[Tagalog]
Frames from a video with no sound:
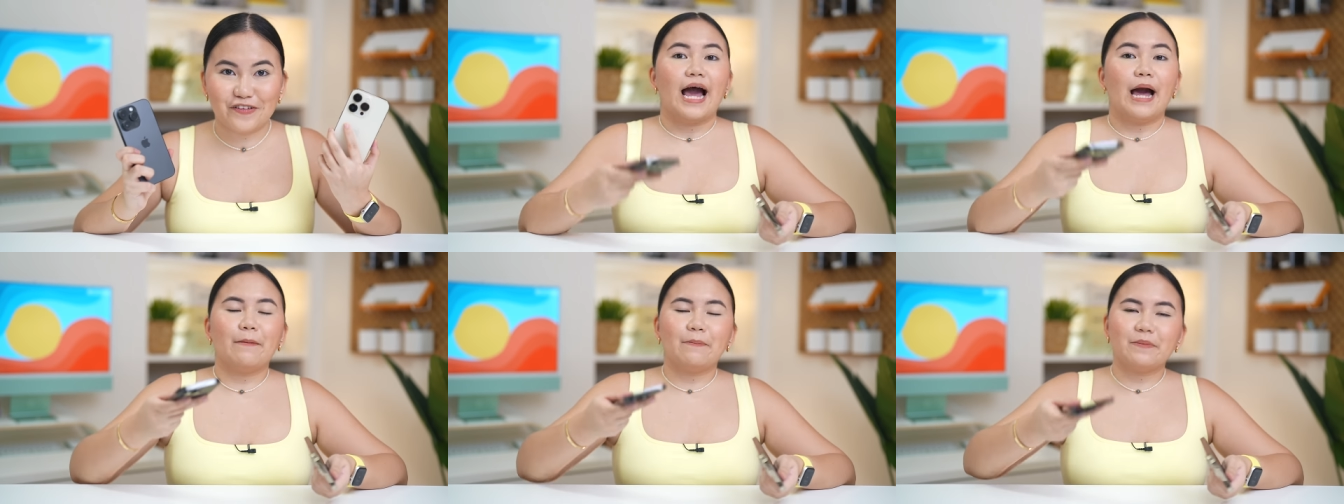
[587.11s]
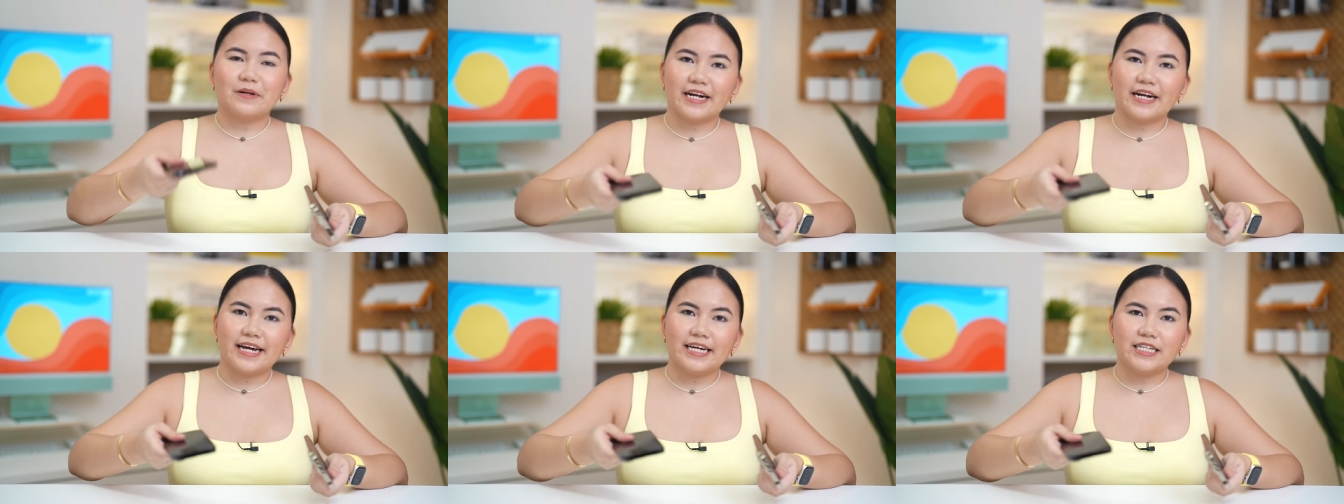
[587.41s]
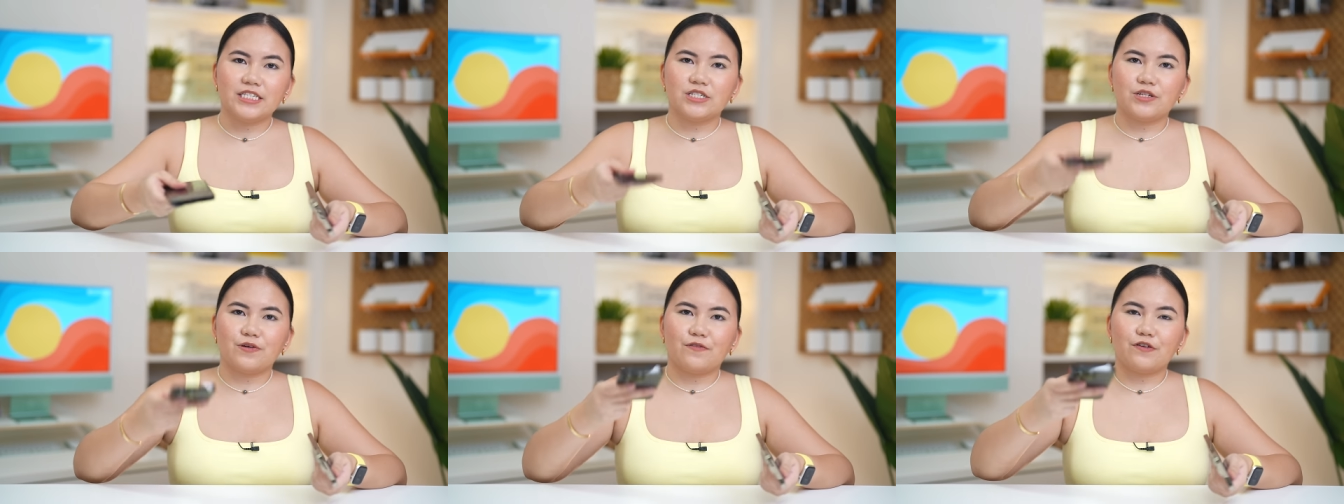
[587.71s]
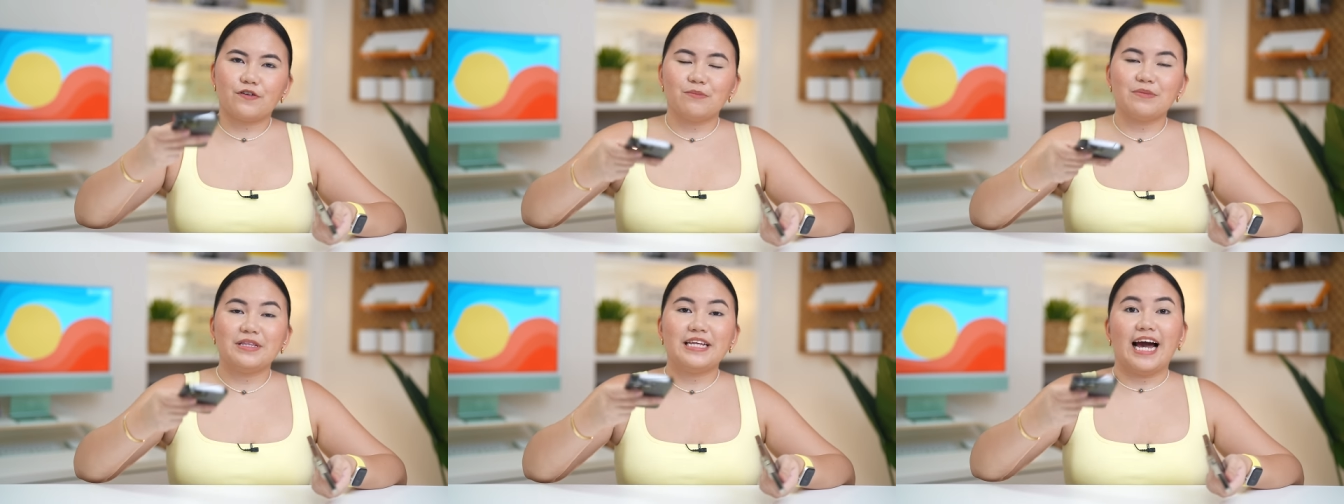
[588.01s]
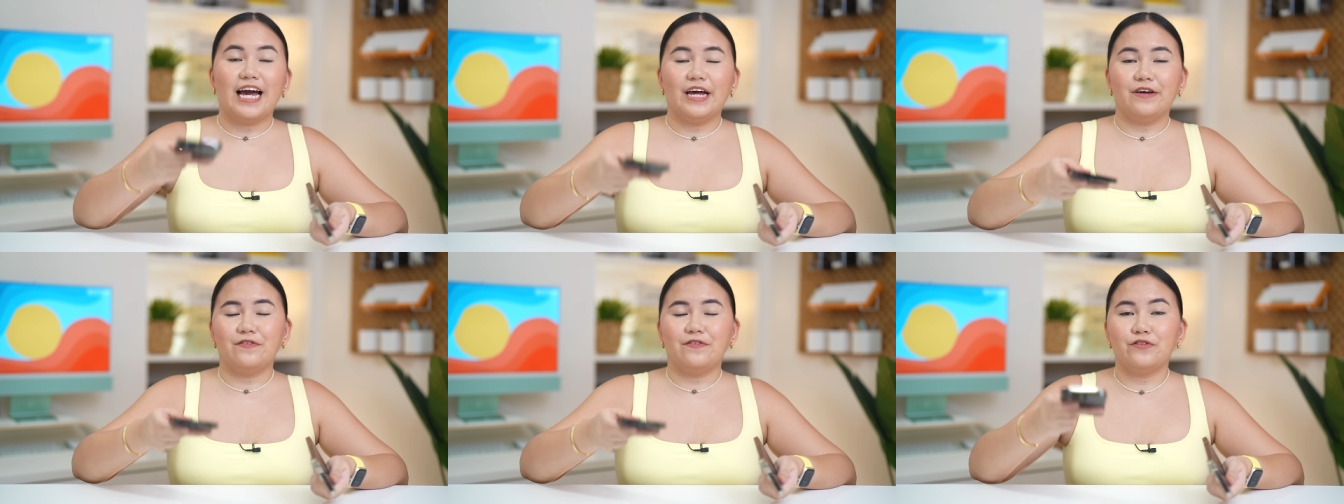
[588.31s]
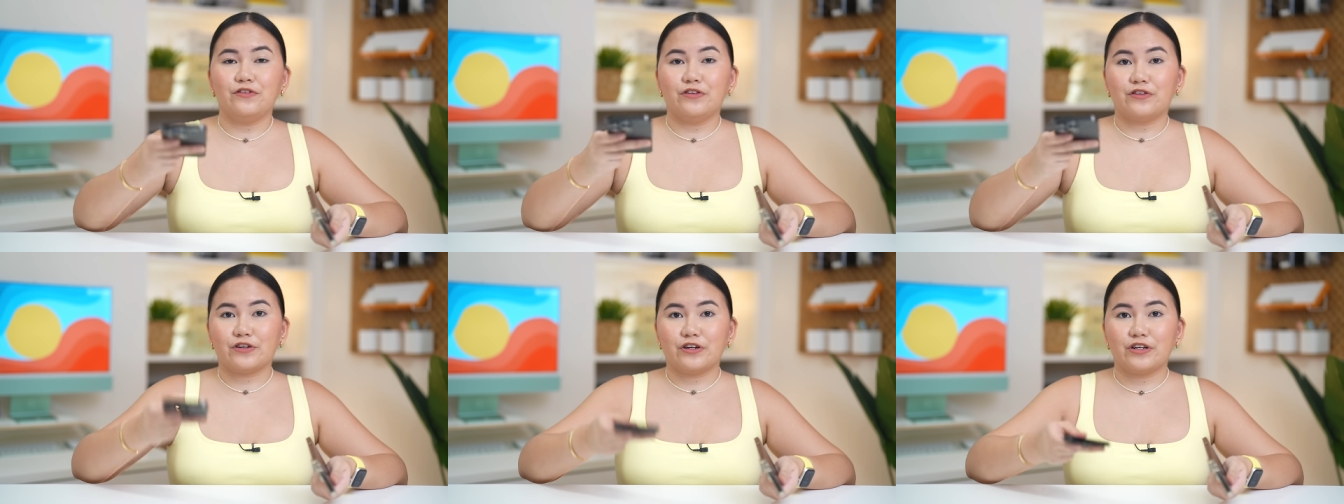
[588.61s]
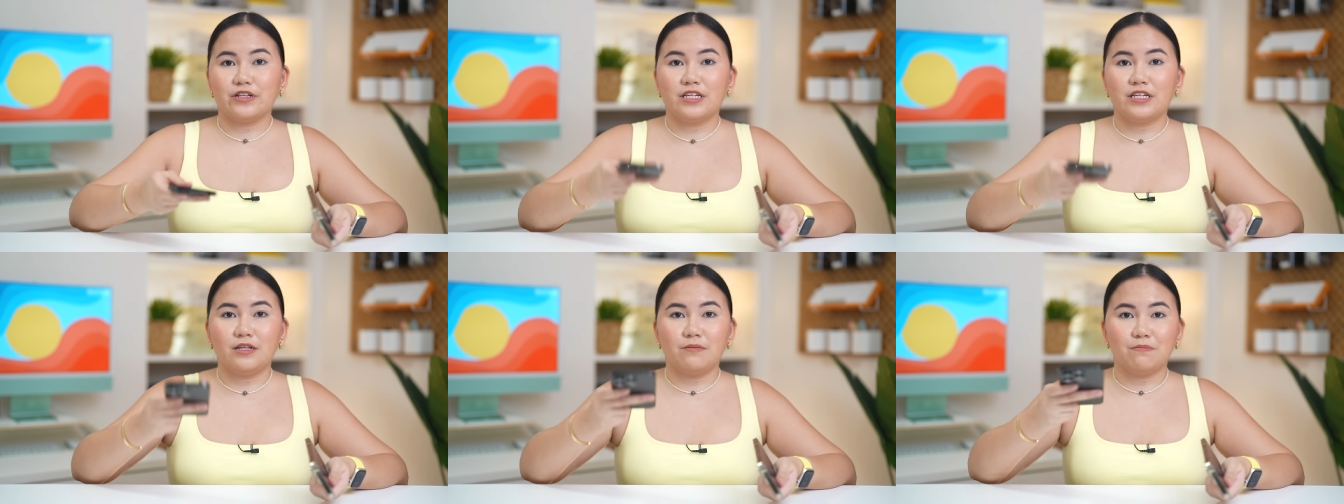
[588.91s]
Upgrades from the iPhone
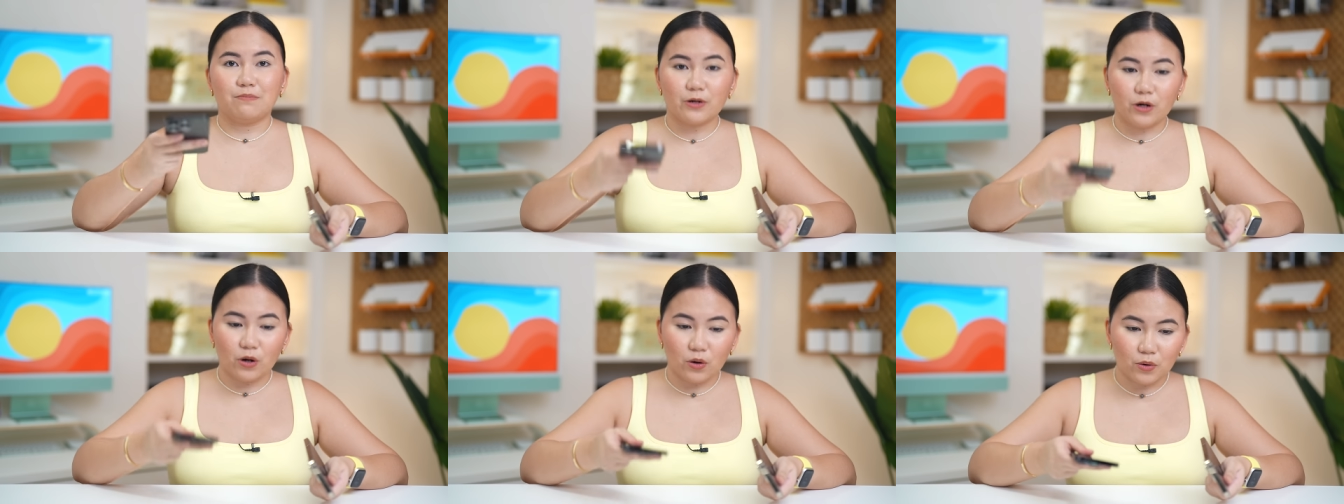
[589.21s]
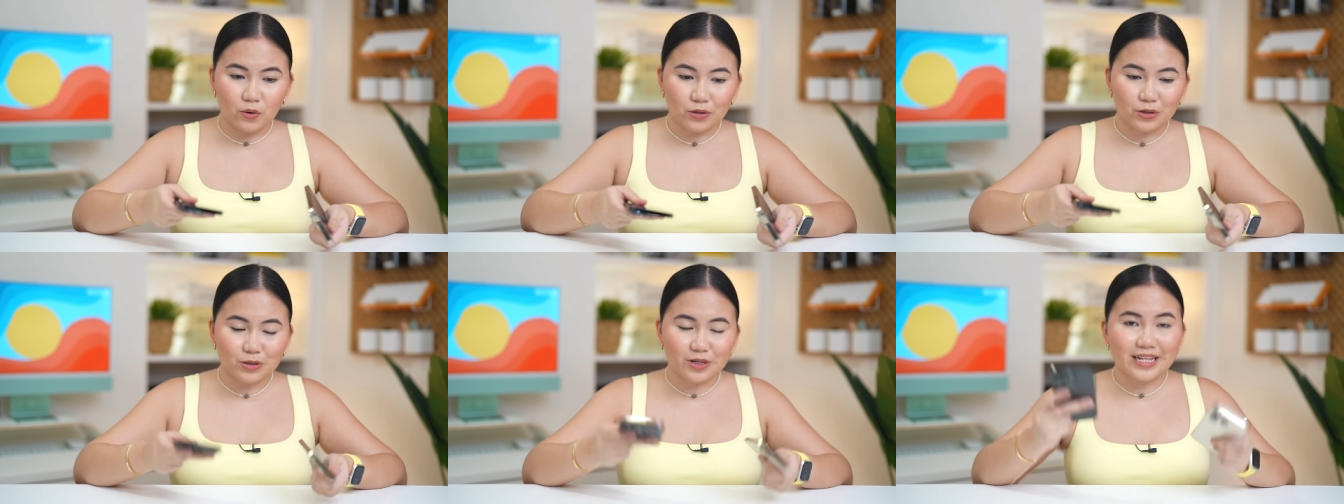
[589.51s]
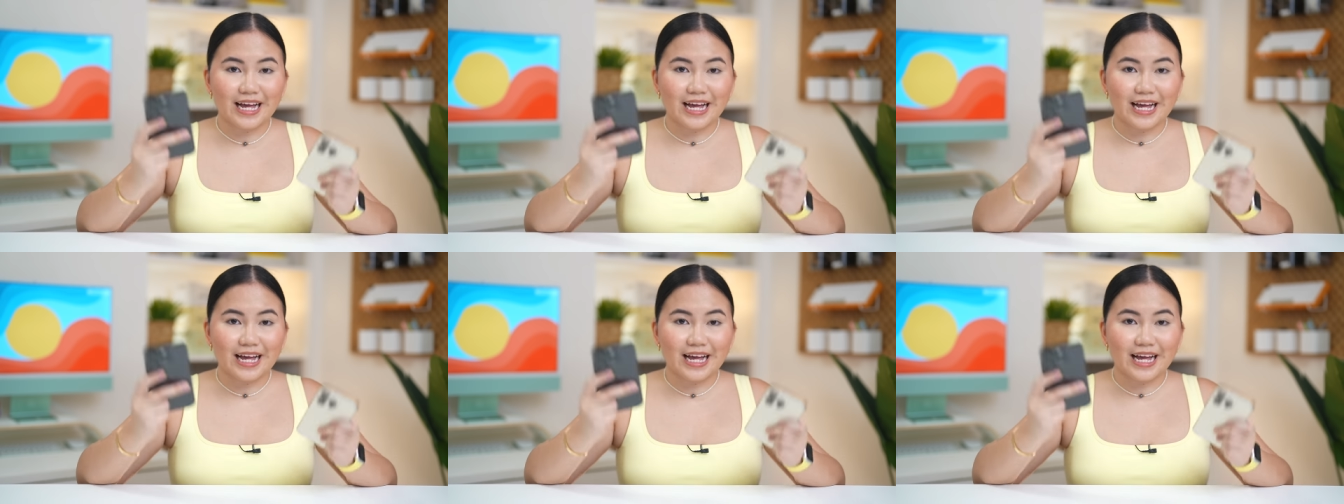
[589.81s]
13 Pro to